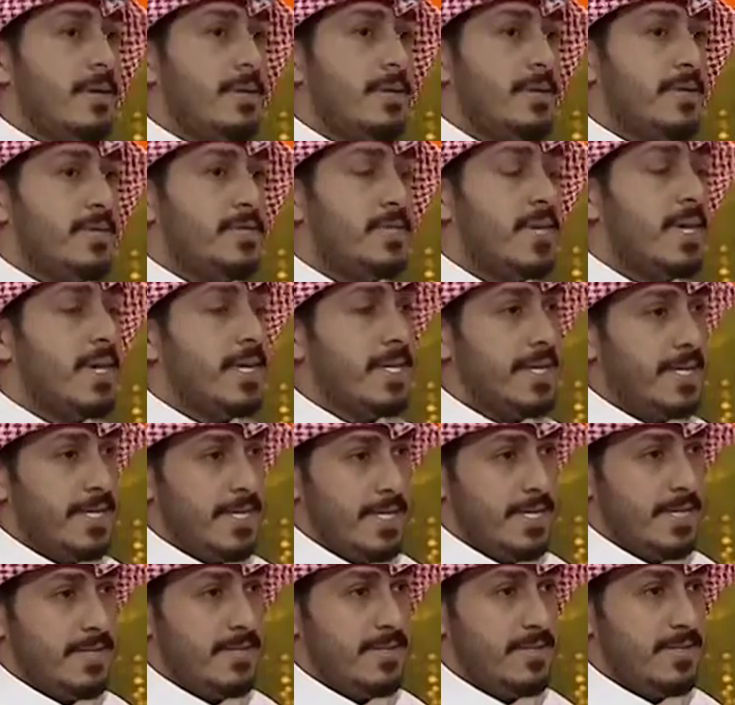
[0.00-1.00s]
صاير
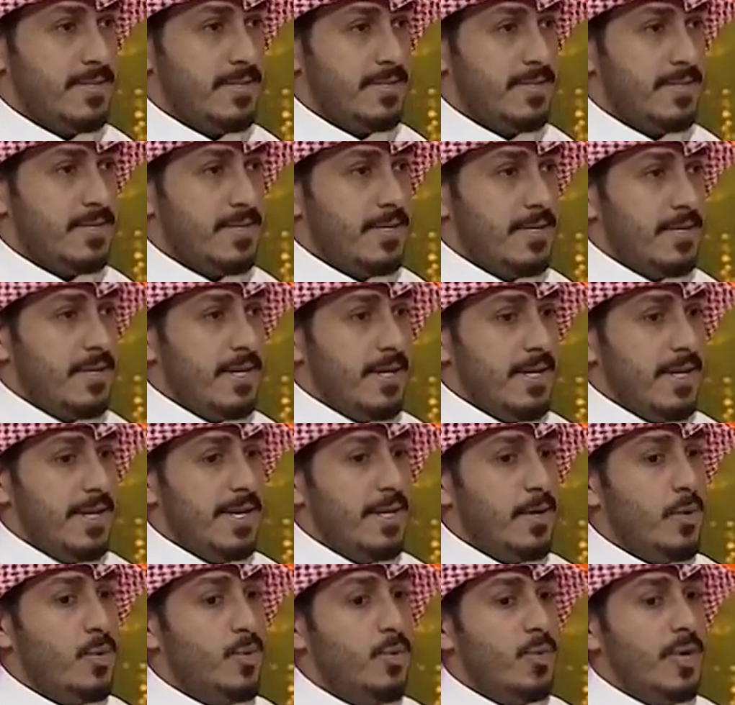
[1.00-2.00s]
الحين
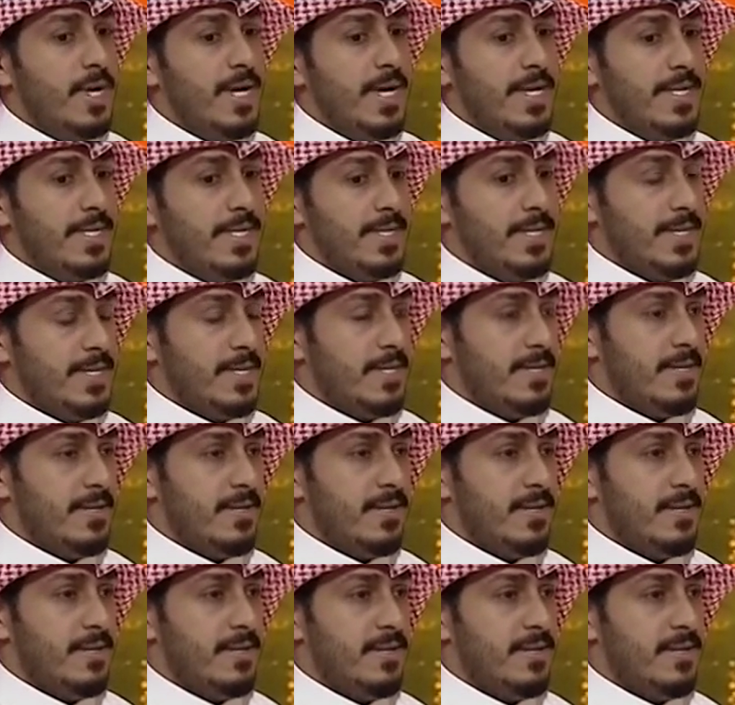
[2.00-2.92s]
اللي هو عن آه،